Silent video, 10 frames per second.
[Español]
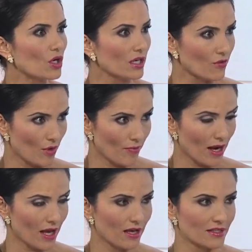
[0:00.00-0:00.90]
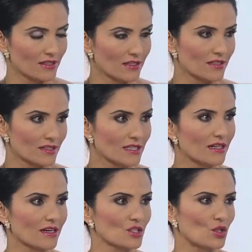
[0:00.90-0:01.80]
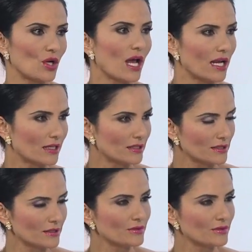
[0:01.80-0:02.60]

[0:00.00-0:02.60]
que fue para, este es internacional. Sí,